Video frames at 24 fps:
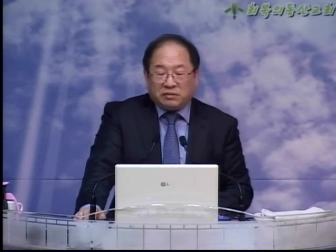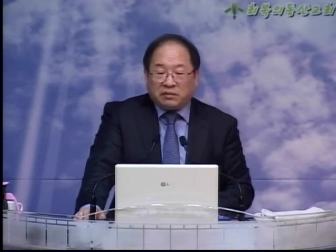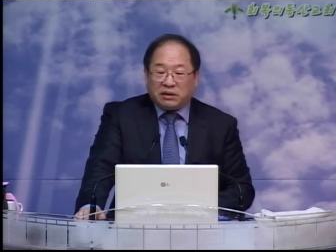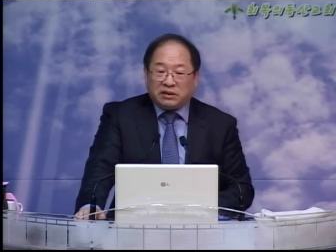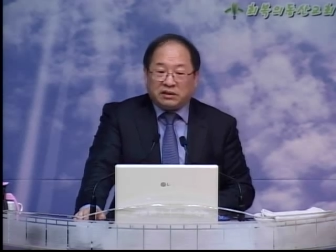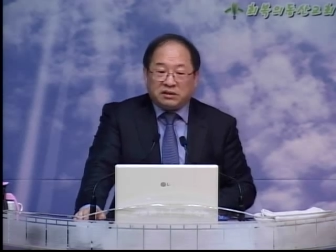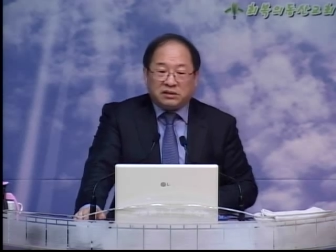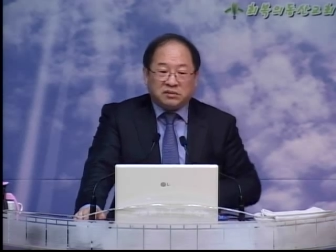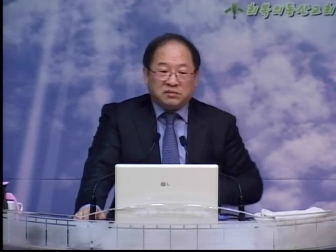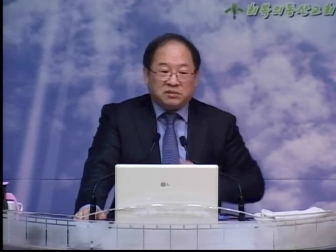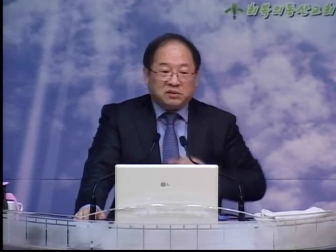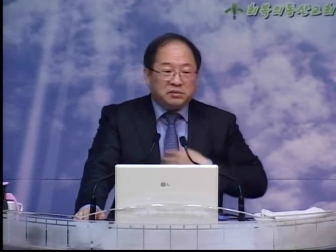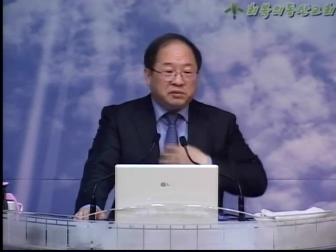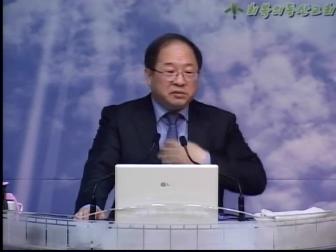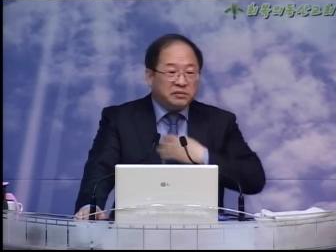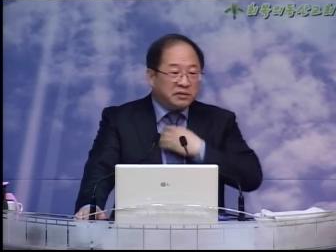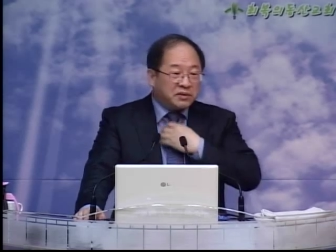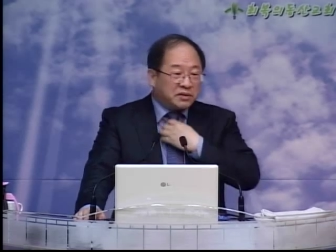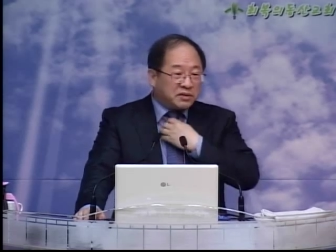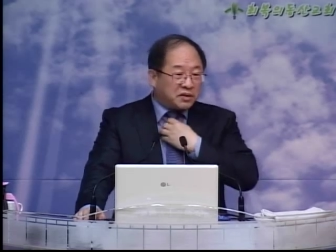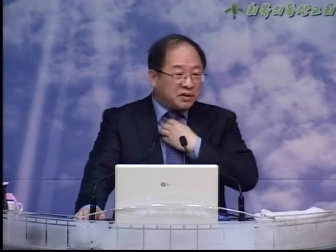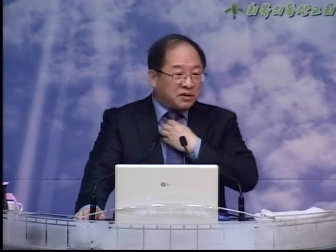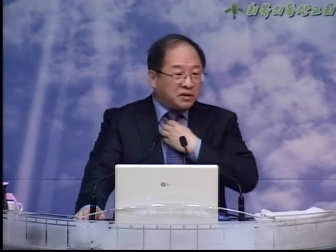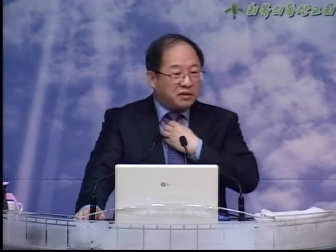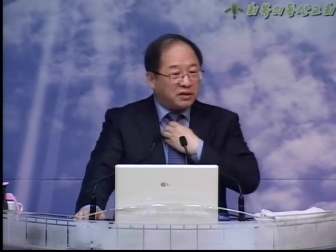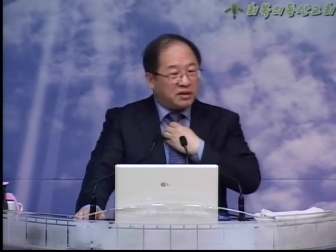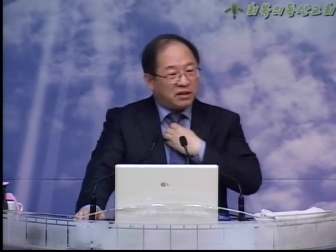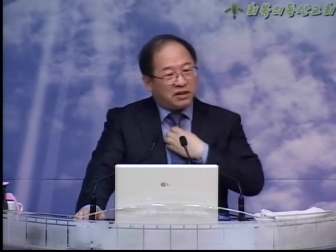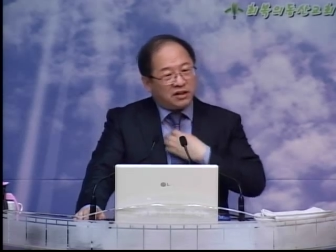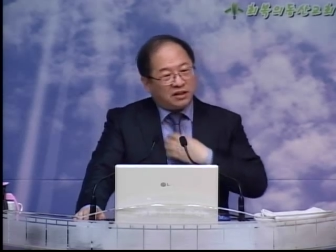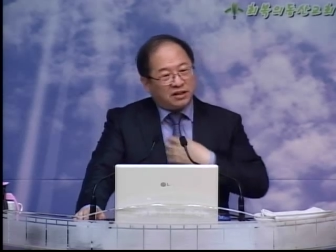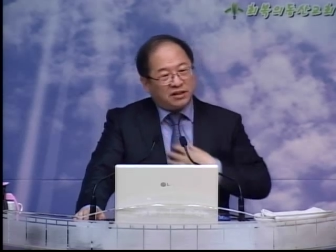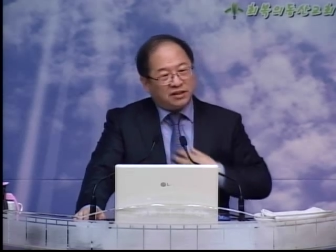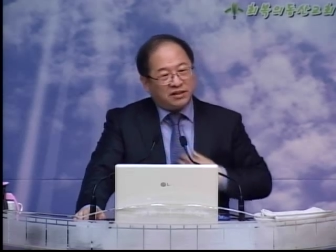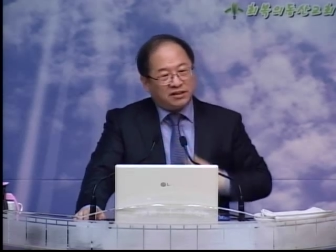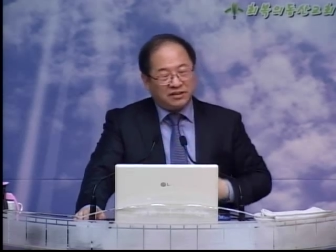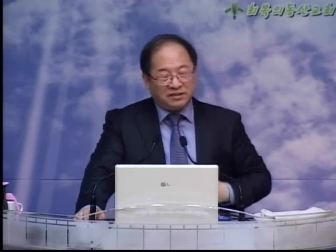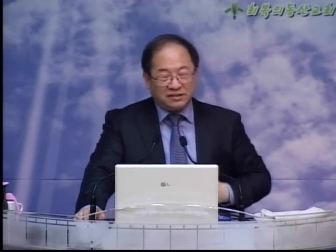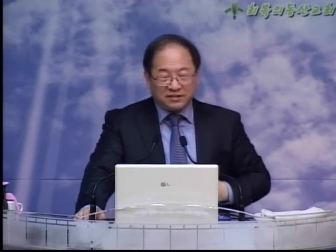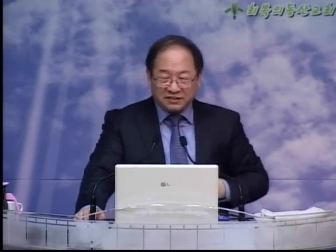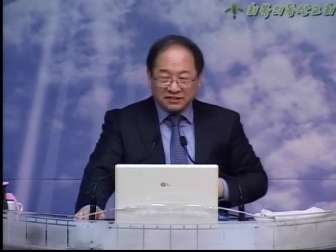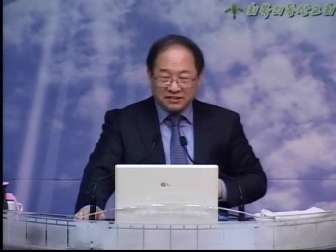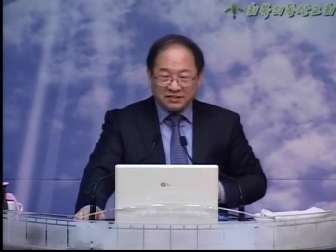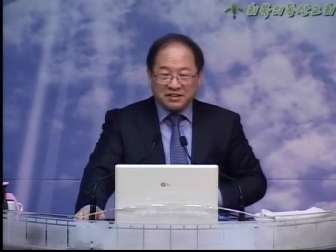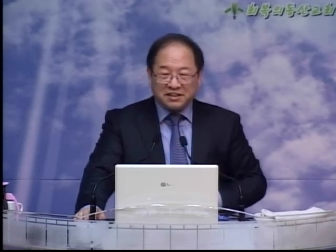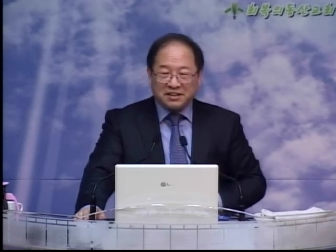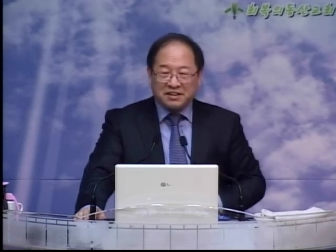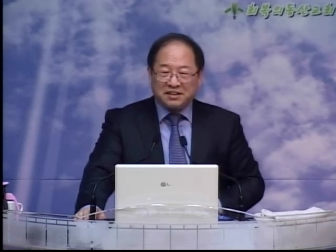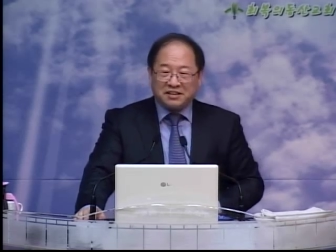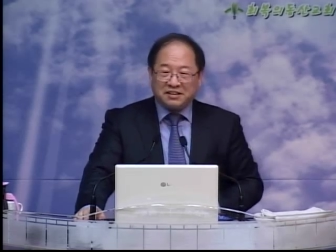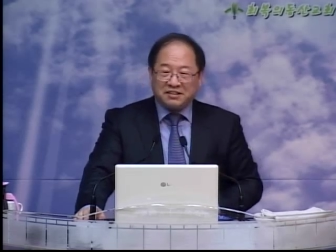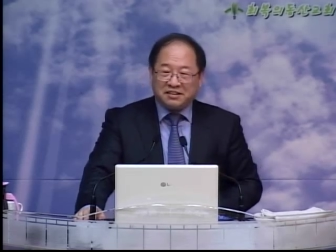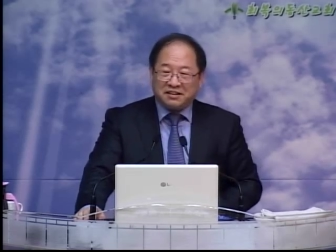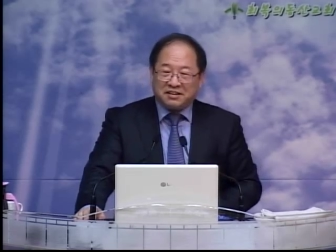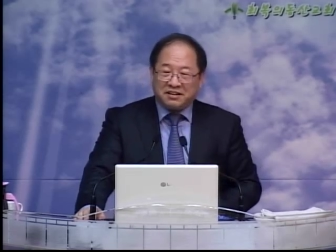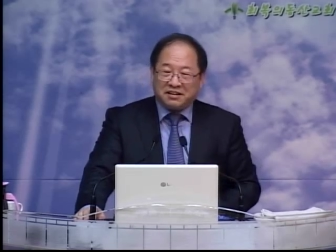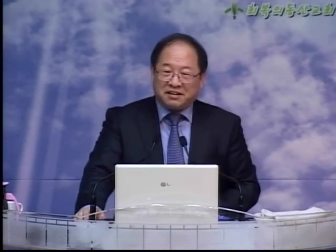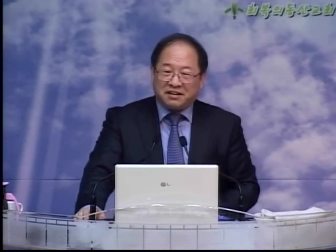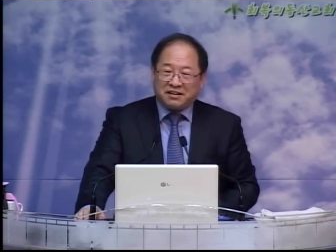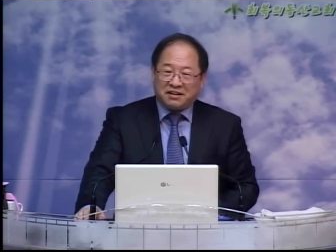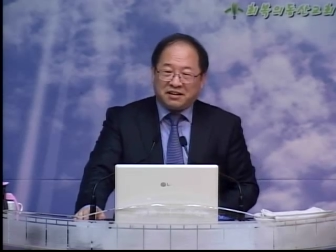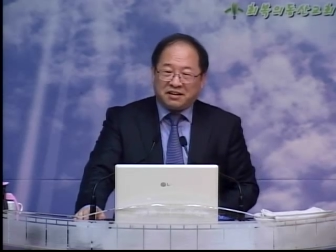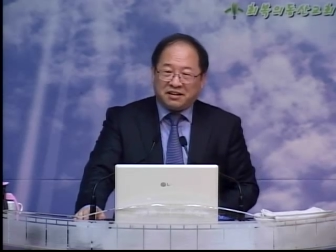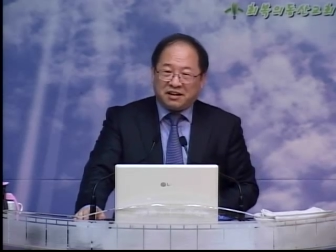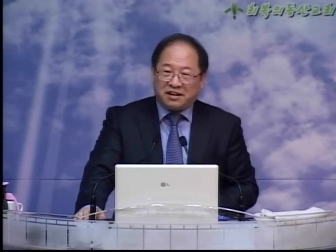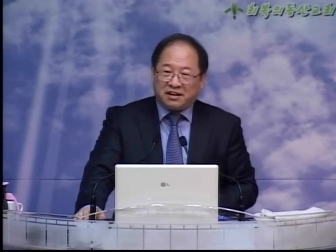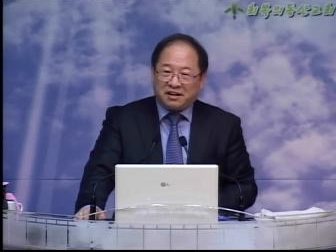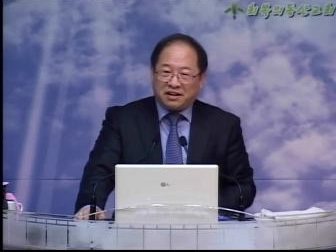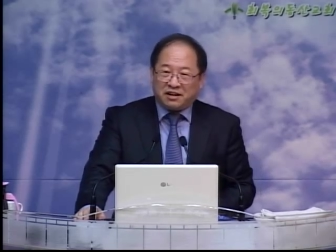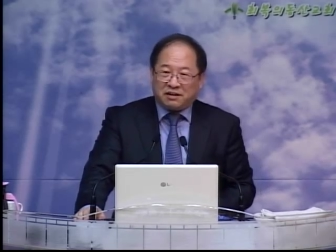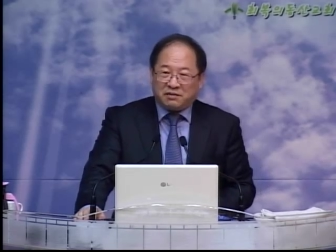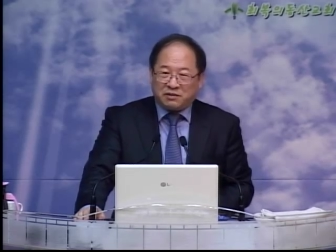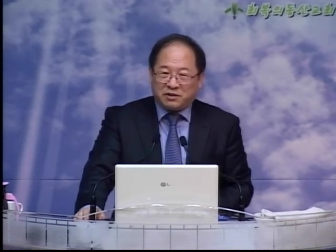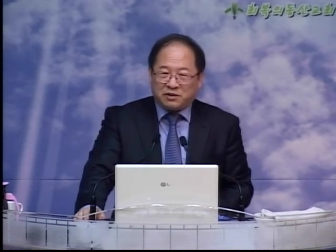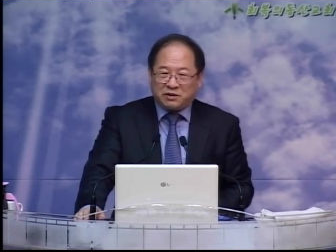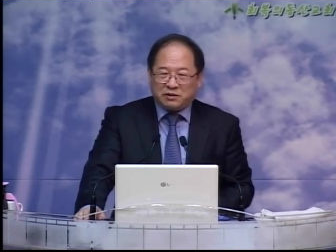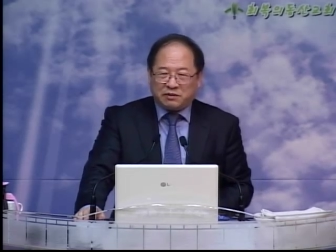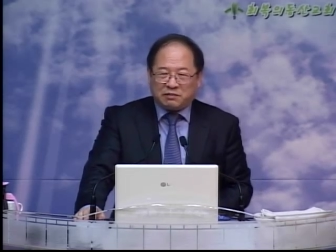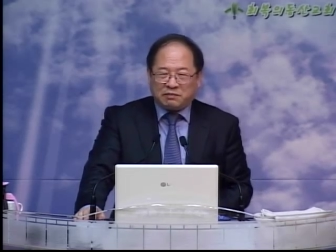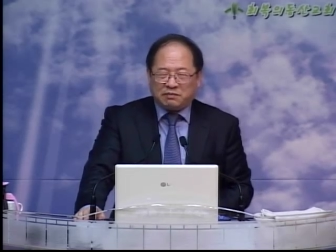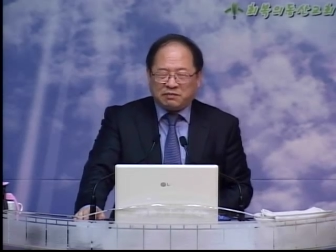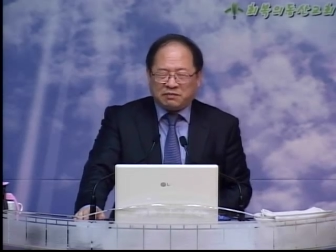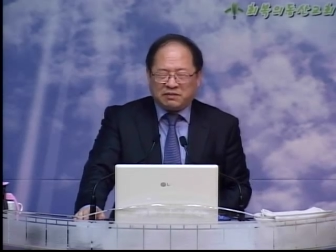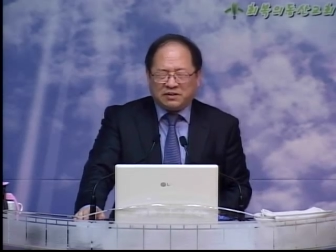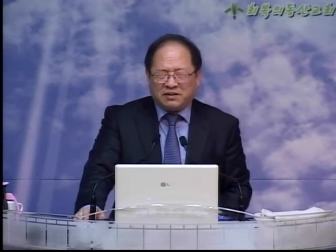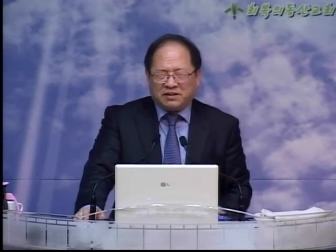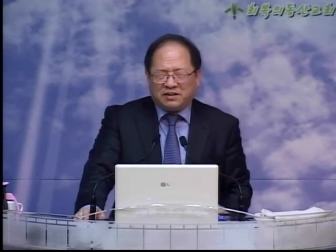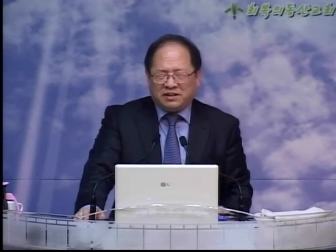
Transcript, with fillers: 이 말씀을 보면서 제가 이렇게 얘기하면 좀